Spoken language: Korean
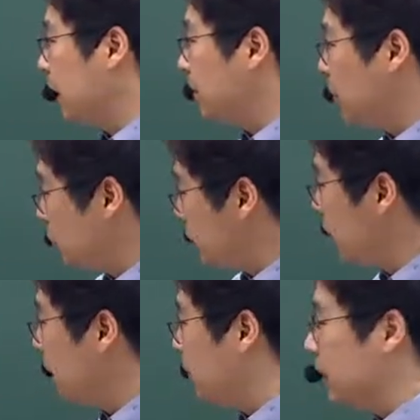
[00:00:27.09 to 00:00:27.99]
그 다음에
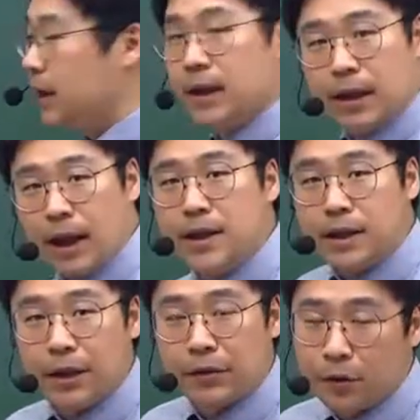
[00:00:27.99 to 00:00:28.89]
도시설계 및
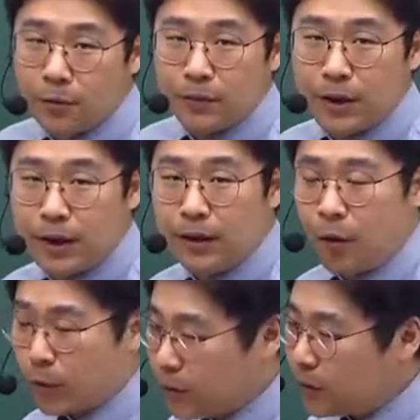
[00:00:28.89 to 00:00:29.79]
단지계획 여러분들이
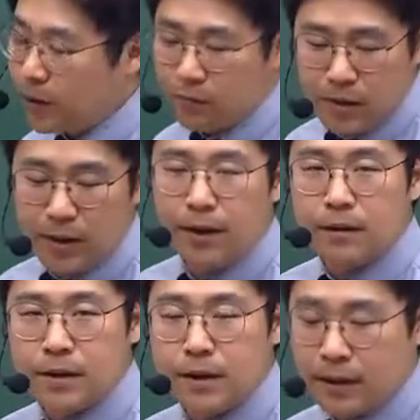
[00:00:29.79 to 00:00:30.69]
어떻게 문제
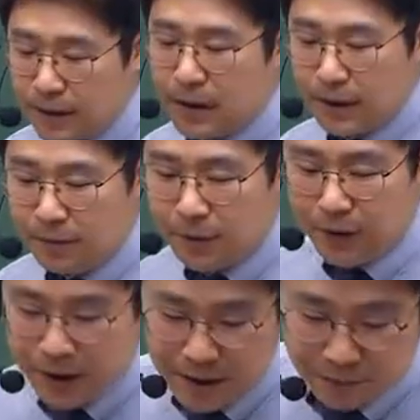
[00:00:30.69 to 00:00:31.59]
나왔는지 한번
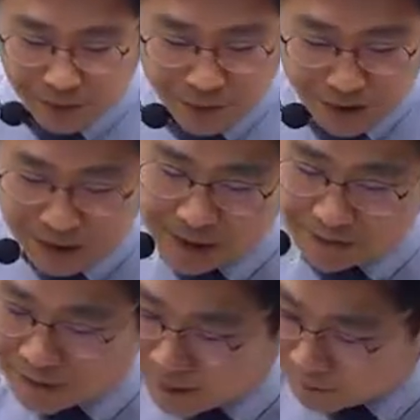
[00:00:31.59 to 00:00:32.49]
같이 보도록
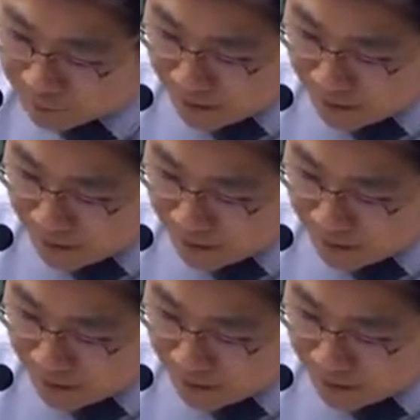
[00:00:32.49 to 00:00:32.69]
하겠습니다.